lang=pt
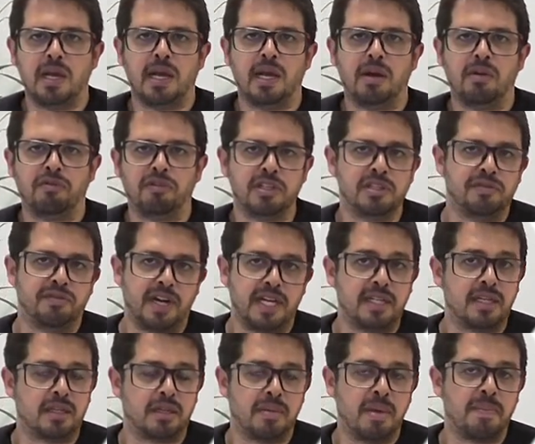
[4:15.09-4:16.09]
Uh, o Fuzzy
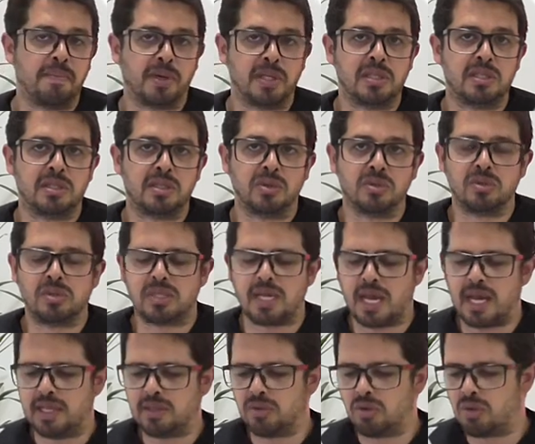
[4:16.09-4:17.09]
Finder também pode ser
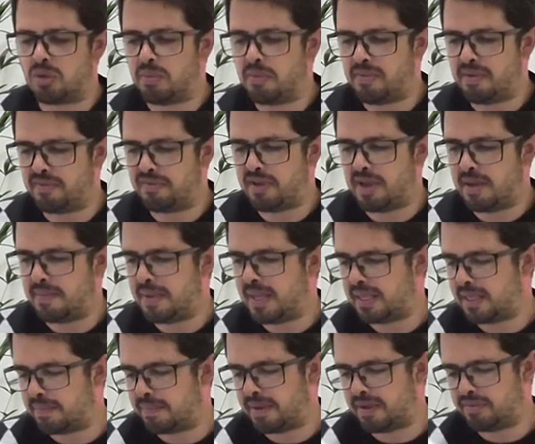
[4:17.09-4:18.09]
usado como uma
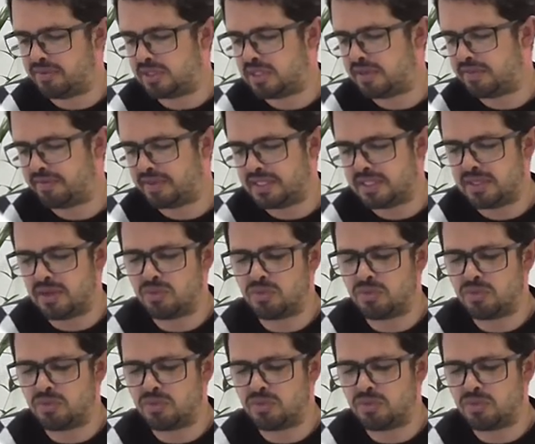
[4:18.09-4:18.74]
ferramenta para você fazer